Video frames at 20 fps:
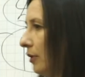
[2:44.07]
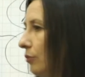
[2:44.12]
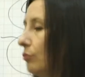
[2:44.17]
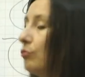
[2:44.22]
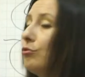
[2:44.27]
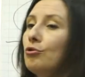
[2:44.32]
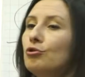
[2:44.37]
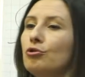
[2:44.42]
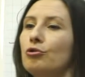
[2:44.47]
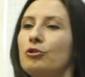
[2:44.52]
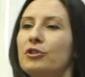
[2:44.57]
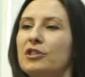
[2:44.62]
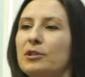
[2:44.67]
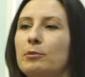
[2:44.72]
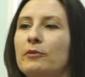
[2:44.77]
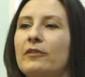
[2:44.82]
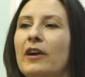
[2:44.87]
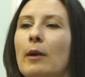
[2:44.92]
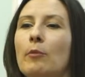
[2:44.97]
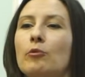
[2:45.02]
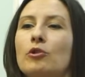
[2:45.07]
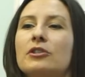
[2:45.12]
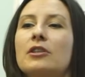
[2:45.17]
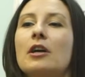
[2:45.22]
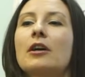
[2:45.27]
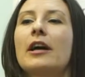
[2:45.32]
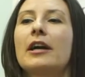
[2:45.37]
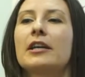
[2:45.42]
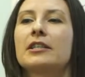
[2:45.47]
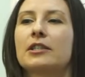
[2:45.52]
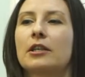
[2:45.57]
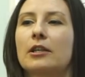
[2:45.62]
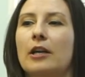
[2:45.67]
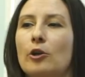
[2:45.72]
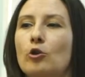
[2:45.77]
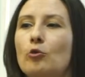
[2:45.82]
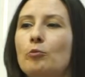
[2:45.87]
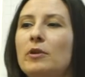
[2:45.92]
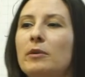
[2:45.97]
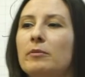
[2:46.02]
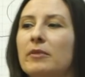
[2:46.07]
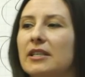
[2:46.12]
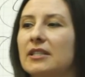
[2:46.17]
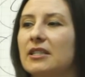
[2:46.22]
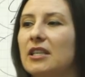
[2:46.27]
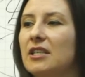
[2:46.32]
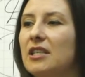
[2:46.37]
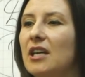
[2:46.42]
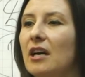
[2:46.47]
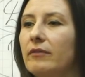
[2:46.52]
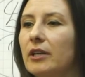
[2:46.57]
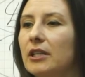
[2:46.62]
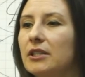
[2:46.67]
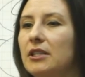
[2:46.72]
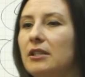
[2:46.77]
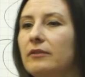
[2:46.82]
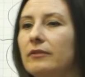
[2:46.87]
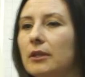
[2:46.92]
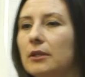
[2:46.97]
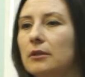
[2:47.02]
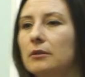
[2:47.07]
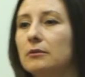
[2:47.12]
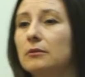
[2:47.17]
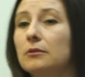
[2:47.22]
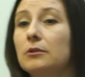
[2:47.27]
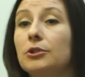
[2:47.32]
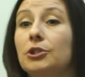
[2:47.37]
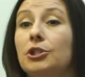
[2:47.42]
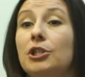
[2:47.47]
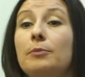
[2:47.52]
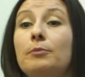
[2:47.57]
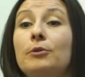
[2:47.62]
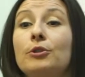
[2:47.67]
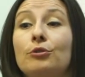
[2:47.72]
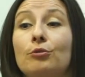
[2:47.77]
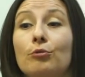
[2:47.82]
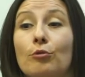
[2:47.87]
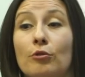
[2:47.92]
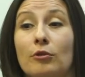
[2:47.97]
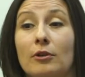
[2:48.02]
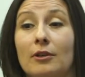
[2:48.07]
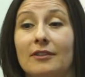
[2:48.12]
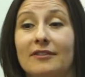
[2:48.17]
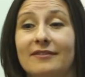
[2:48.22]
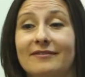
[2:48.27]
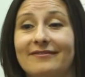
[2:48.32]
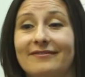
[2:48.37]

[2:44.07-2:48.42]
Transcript: Ну, еще не забываем, у нас какая есть такая любимая статья в активах? Дебиторка.